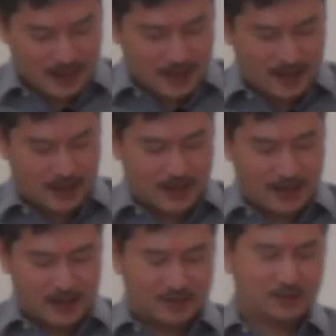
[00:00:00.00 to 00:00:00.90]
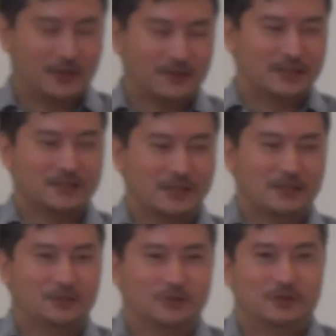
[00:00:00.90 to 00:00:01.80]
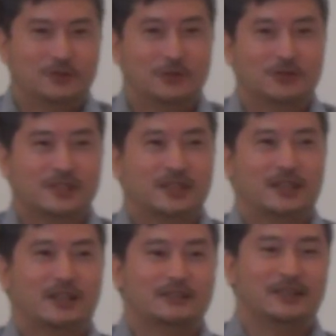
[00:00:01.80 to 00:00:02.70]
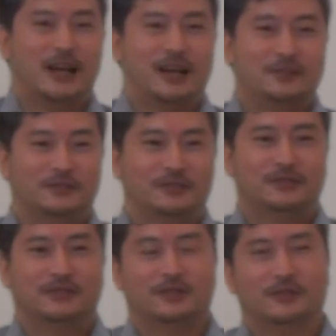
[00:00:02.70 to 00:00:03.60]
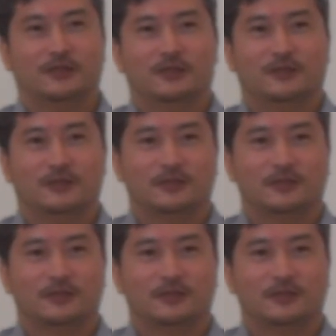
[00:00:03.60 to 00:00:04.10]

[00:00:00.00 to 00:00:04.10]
えー、実は私はあの同志社大学に入るその